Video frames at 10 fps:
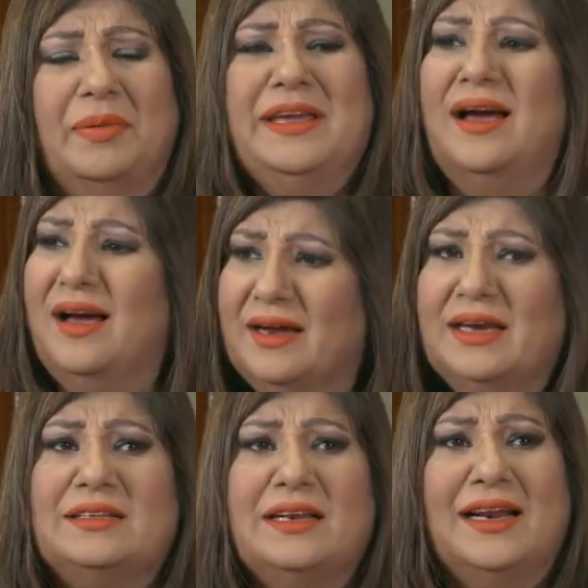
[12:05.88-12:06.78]
भाई
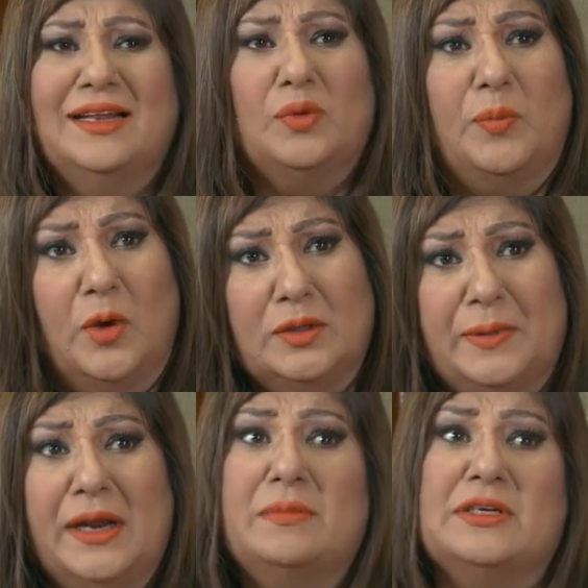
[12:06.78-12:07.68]
आखिरी दिन है ना तो बहुत
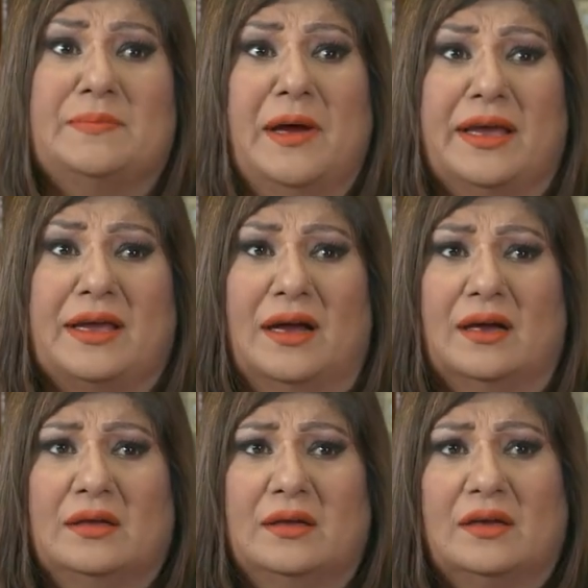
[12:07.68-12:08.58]
बड़ा मजमा आएगा
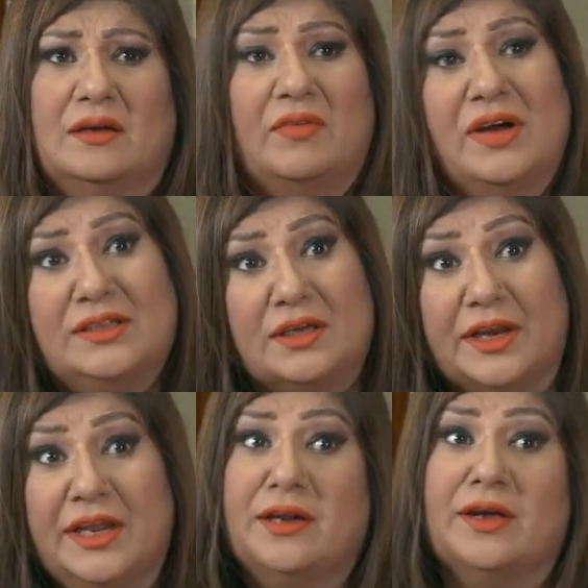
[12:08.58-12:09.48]
वहाँ
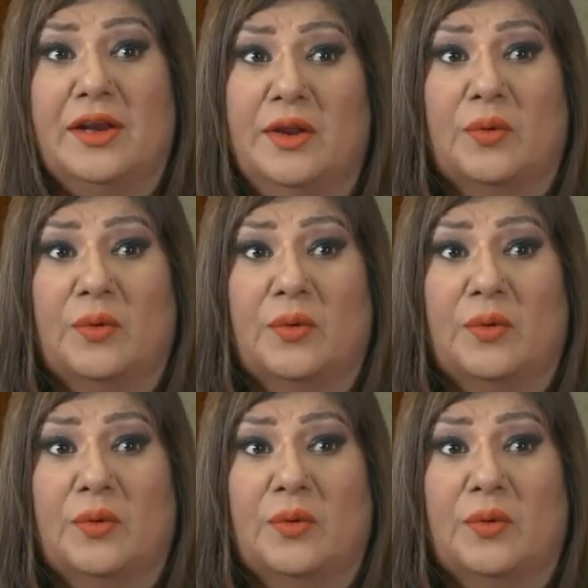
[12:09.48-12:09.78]
तकरीर करनी